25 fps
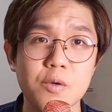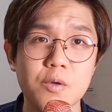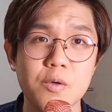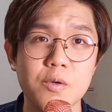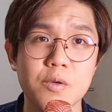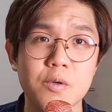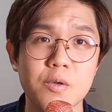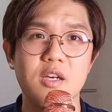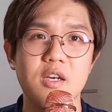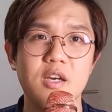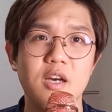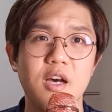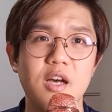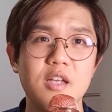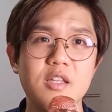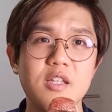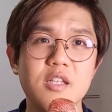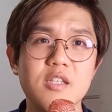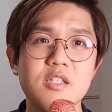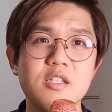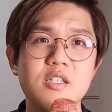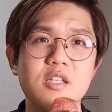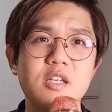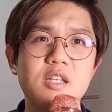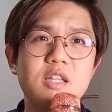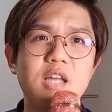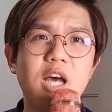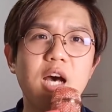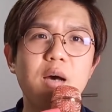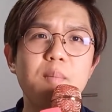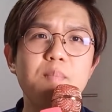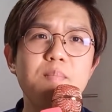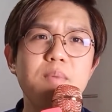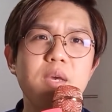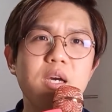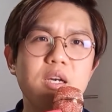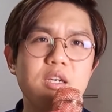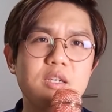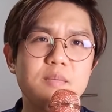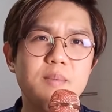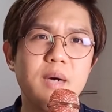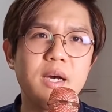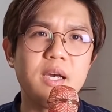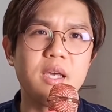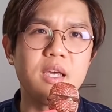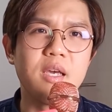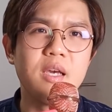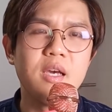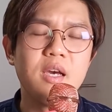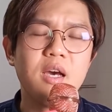を果たして何百
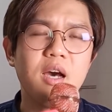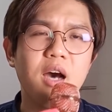倍、